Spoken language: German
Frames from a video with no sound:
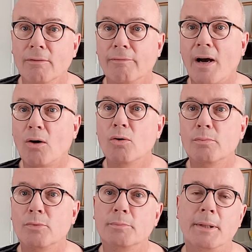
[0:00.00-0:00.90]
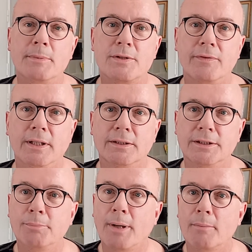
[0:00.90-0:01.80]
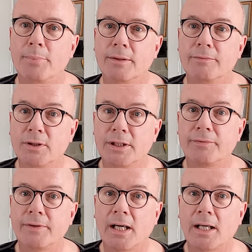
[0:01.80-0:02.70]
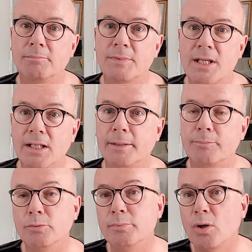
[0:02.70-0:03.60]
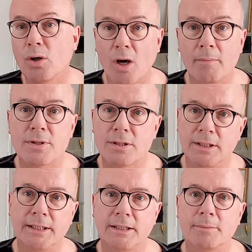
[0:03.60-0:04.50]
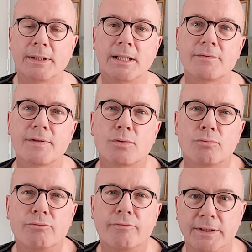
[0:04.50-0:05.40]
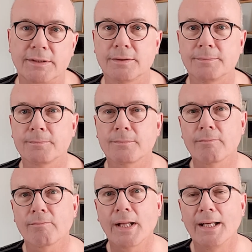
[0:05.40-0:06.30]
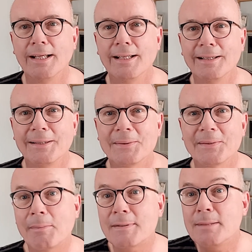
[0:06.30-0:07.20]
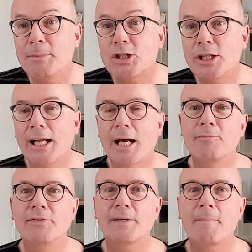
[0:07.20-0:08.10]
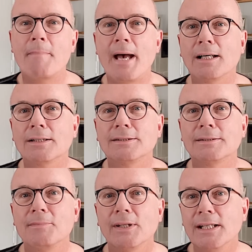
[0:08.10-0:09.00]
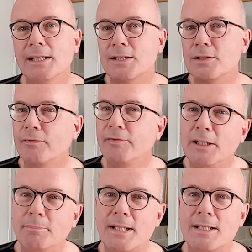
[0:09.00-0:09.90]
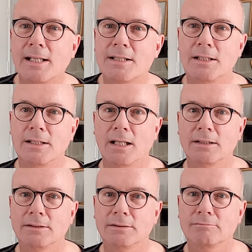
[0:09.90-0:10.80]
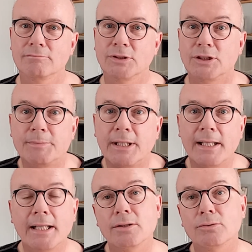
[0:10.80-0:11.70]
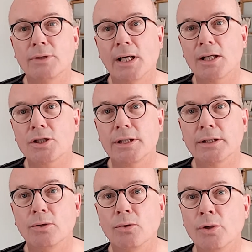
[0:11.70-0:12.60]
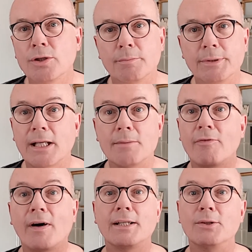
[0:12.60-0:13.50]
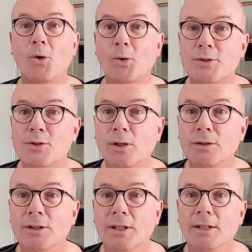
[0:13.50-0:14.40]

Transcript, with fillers: Warum um Himmels willen die Pampa? Wirklich, wir haben es erlebt. Du bekommst nicht immer das, was du willst. Aber ziemlich schnell haben wir gemerkt, hier ist es viel besser als gedacht. Es gibt hier nette und engagierte Leute mit einem weiten Horizont,